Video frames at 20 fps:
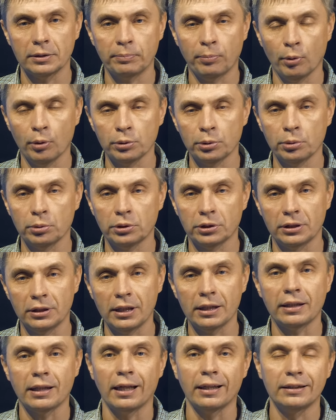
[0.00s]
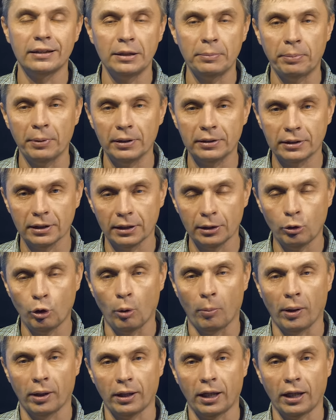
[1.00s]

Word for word: используются не как диполь целиком,